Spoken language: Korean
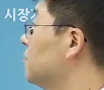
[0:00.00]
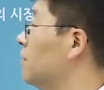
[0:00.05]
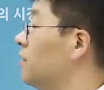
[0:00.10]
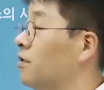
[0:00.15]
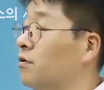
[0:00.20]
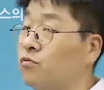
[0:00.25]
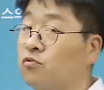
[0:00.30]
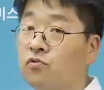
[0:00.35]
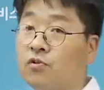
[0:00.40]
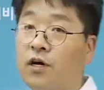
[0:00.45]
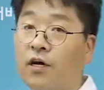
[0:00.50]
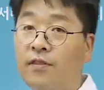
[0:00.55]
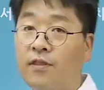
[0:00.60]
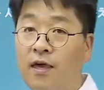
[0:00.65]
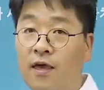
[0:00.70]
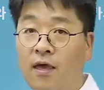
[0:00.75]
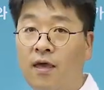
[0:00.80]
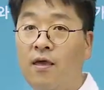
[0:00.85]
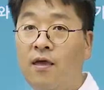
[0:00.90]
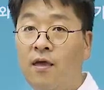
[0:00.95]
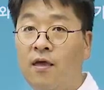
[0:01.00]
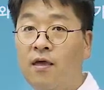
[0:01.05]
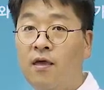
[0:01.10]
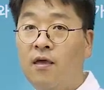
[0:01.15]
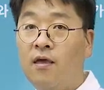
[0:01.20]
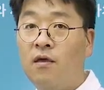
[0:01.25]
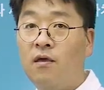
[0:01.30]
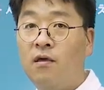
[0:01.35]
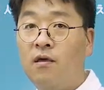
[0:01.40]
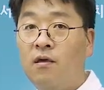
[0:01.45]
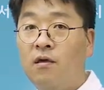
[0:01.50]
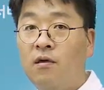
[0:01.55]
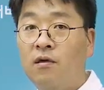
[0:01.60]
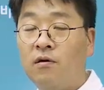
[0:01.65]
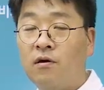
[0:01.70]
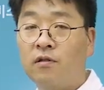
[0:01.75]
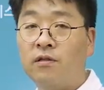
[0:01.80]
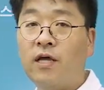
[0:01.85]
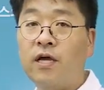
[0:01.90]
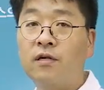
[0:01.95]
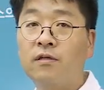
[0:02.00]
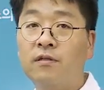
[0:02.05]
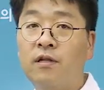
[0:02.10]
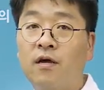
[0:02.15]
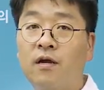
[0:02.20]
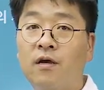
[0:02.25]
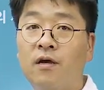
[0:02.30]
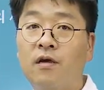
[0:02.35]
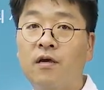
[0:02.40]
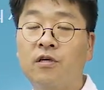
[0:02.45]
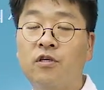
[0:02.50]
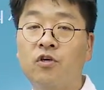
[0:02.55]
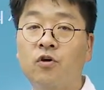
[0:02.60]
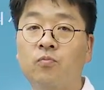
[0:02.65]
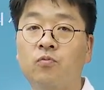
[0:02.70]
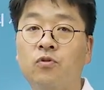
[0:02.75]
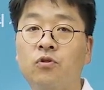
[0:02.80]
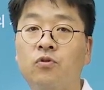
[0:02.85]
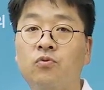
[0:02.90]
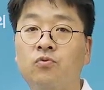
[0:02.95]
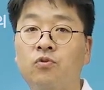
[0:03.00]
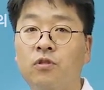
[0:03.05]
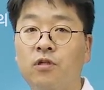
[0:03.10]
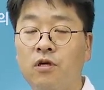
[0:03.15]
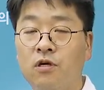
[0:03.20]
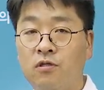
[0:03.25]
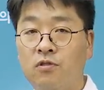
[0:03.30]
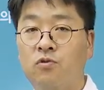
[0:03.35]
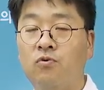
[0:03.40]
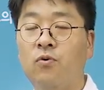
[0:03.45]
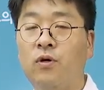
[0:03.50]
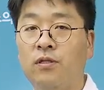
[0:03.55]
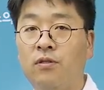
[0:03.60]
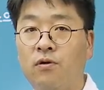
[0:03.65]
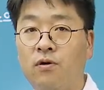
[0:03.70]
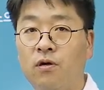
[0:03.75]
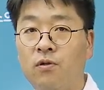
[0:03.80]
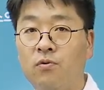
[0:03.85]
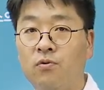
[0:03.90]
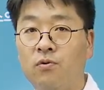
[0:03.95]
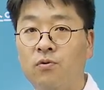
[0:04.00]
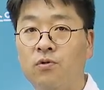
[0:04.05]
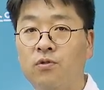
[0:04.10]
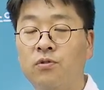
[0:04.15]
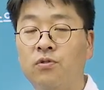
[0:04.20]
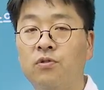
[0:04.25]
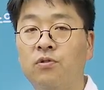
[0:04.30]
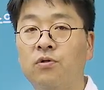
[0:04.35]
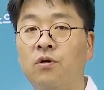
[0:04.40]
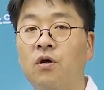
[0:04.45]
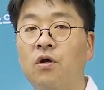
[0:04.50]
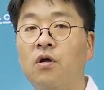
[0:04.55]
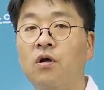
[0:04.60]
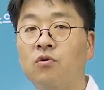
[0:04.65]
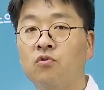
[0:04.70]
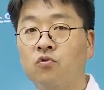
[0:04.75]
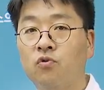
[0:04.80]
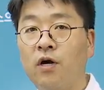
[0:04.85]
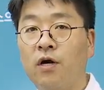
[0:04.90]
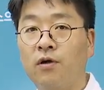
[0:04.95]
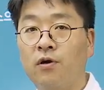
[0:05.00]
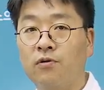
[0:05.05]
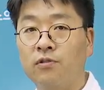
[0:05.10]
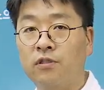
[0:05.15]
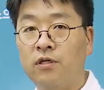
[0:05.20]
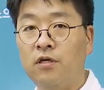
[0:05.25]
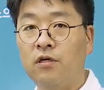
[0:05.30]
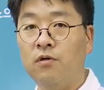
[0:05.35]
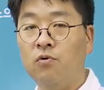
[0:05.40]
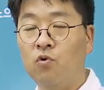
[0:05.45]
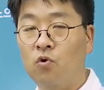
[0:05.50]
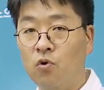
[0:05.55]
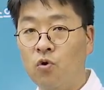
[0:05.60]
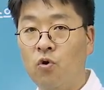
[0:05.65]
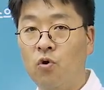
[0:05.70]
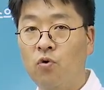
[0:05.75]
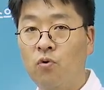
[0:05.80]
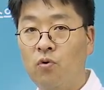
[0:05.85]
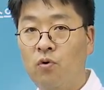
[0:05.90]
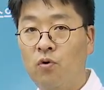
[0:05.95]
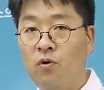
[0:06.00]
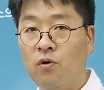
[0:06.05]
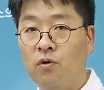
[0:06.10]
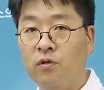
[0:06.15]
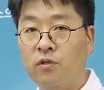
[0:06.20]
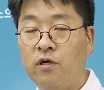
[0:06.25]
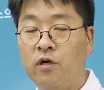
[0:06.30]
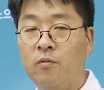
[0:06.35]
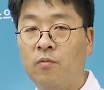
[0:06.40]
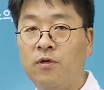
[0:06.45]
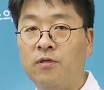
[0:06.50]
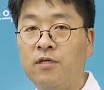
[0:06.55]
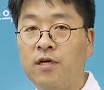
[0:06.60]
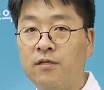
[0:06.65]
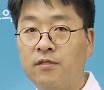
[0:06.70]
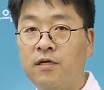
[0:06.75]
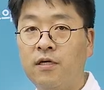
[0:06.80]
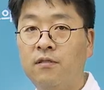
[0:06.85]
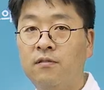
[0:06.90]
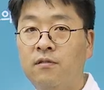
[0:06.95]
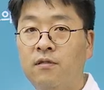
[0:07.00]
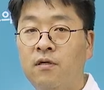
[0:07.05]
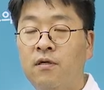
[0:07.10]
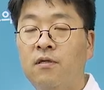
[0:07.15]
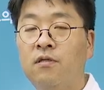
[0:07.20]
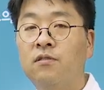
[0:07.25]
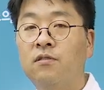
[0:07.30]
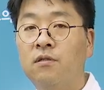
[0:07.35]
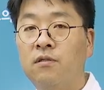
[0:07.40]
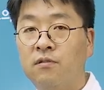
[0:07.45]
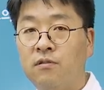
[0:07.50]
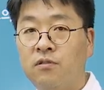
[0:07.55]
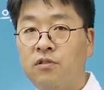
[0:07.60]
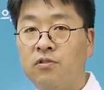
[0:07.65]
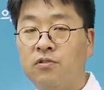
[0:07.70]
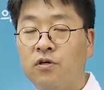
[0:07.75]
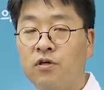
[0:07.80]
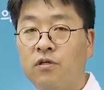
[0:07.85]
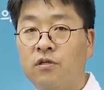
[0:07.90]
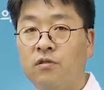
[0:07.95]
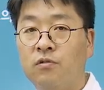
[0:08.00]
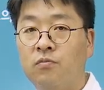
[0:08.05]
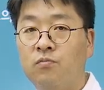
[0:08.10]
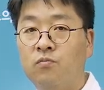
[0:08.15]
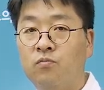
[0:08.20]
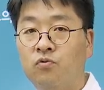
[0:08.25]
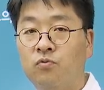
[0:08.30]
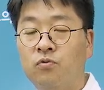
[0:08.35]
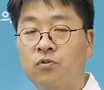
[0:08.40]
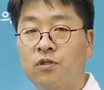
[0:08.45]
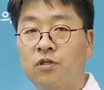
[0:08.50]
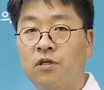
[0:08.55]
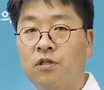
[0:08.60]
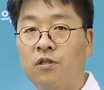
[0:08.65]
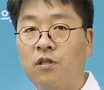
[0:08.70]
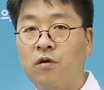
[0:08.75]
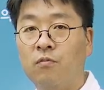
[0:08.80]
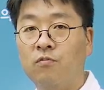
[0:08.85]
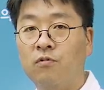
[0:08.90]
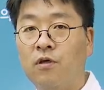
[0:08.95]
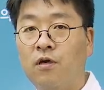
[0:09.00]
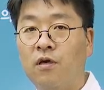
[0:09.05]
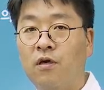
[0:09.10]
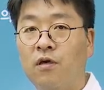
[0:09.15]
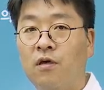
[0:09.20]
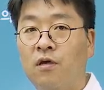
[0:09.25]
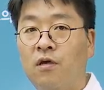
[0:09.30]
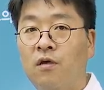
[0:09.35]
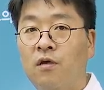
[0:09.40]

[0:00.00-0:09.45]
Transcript: 예, 국가 내. 그러니까 다른 나라의 기업들이 우리나라에 들어왔더라도 그 국가 경제, 고용, 그 다음에 생산 측정하는 부분이 있기 때문에